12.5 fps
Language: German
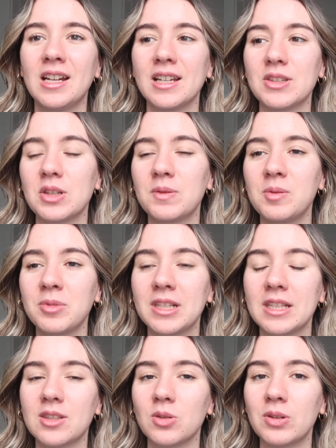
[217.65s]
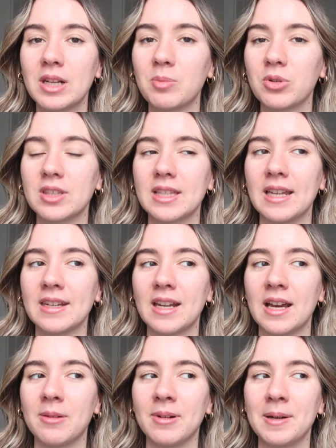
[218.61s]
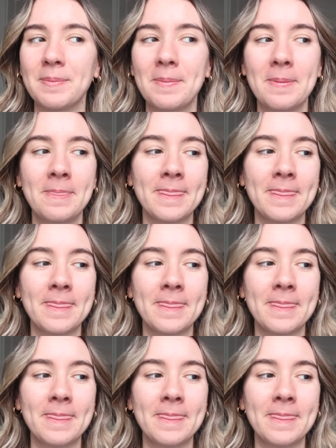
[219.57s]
Also ich fühle mich nicht zu 100%, Prozent, aber